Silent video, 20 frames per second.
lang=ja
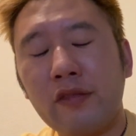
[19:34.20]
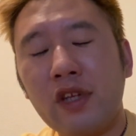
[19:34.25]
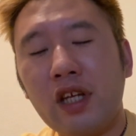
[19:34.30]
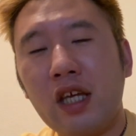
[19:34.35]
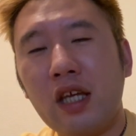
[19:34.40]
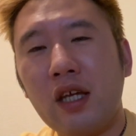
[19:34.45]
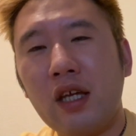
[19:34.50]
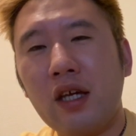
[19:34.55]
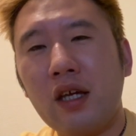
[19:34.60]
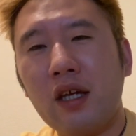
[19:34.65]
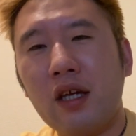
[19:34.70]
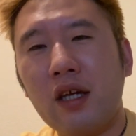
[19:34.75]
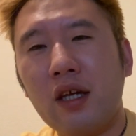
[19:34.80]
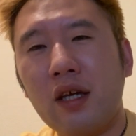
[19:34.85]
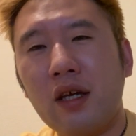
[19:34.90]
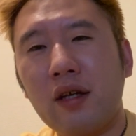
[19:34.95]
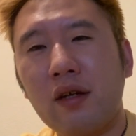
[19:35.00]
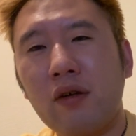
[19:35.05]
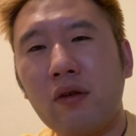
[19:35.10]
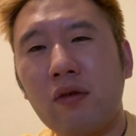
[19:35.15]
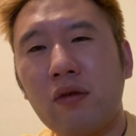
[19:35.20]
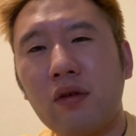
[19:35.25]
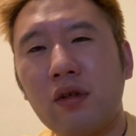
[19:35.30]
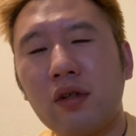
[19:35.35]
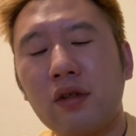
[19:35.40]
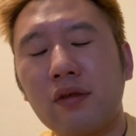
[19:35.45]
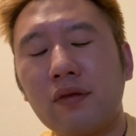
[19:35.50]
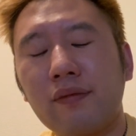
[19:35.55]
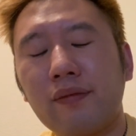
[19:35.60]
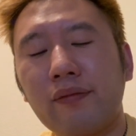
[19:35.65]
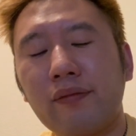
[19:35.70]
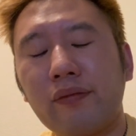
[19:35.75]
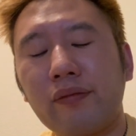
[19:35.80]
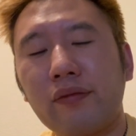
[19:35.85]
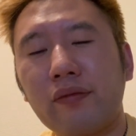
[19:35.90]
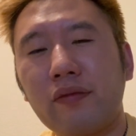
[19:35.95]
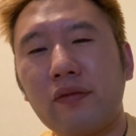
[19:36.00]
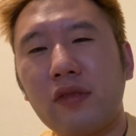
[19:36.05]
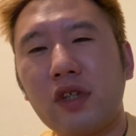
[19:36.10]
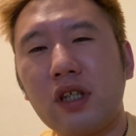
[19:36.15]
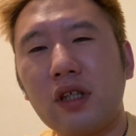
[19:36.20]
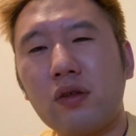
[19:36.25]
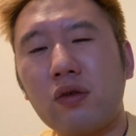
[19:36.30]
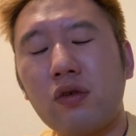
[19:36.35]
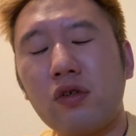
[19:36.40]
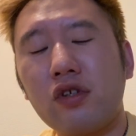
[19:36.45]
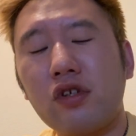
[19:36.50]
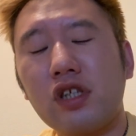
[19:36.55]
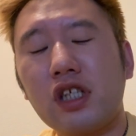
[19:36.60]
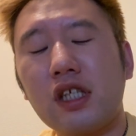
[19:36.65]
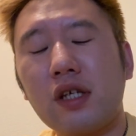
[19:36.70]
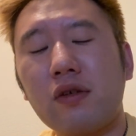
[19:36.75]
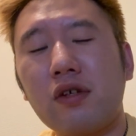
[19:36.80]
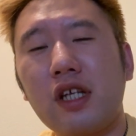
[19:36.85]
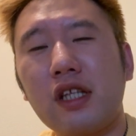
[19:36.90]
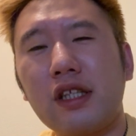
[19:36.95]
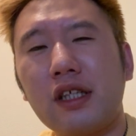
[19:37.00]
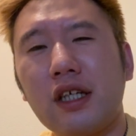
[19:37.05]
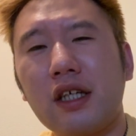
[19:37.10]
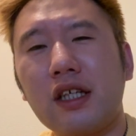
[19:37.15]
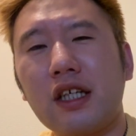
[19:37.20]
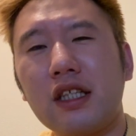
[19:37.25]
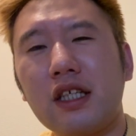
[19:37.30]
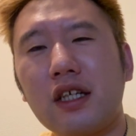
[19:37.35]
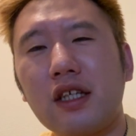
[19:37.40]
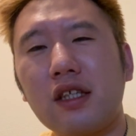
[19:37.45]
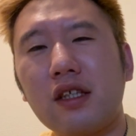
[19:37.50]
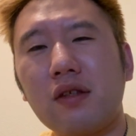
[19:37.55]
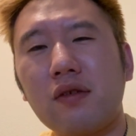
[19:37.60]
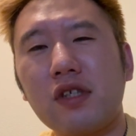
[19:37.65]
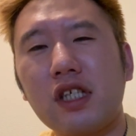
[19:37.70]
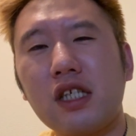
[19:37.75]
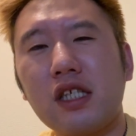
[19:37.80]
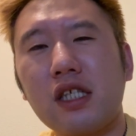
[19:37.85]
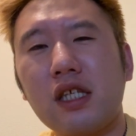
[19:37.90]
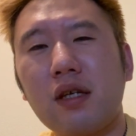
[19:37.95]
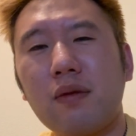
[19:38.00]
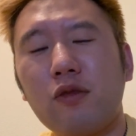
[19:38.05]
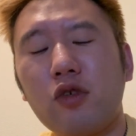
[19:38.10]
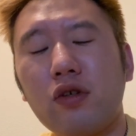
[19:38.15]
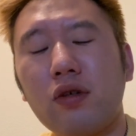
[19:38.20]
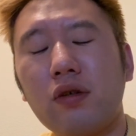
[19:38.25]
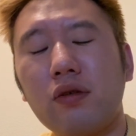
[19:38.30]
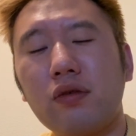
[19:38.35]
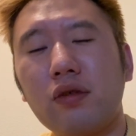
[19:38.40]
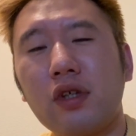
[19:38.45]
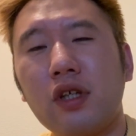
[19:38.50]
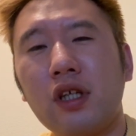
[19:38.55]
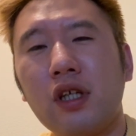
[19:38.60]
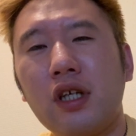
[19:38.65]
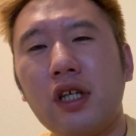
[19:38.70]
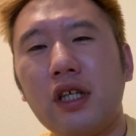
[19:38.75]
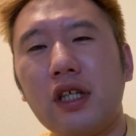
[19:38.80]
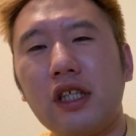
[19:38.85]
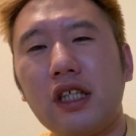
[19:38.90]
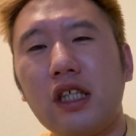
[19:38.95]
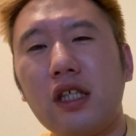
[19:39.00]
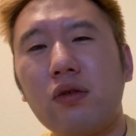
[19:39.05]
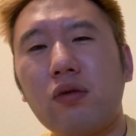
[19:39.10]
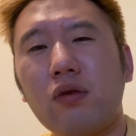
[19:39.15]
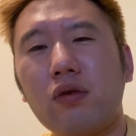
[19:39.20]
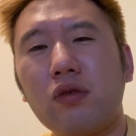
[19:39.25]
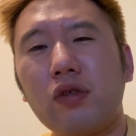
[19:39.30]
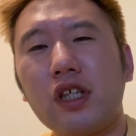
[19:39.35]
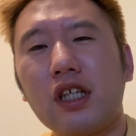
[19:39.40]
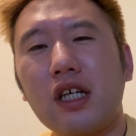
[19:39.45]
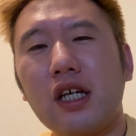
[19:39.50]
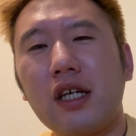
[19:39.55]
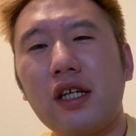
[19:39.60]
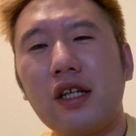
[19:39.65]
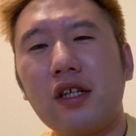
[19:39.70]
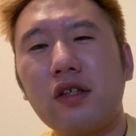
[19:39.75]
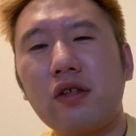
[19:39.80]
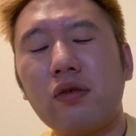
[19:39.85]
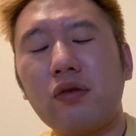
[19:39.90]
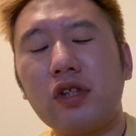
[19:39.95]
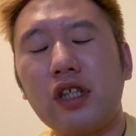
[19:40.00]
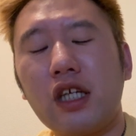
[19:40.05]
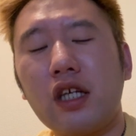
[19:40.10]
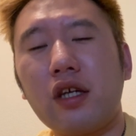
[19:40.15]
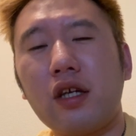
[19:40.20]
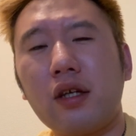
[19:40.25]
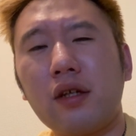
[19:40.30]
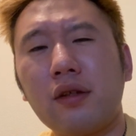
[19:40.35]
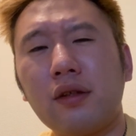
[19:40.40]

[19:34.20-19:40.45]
えー、購入してくれた方々の人生もいい方向に変えれるように